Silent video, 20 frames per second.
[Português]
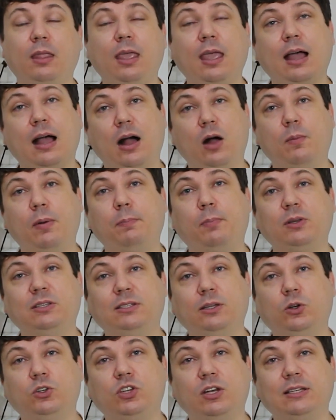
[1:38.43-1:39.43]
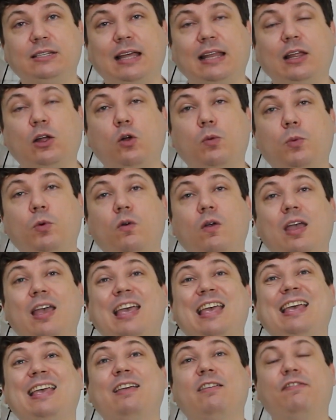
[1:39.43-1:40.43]
E a alma pode ser utilizada como
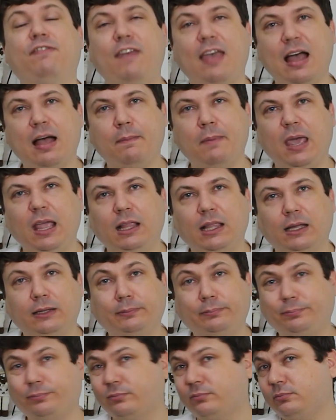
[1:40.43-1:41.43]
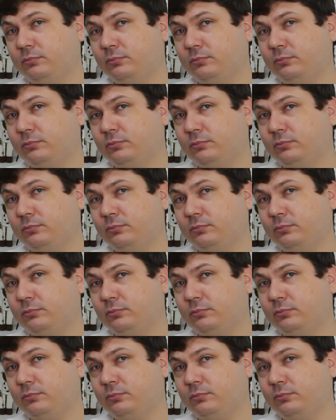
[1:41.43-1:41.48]
ferramenta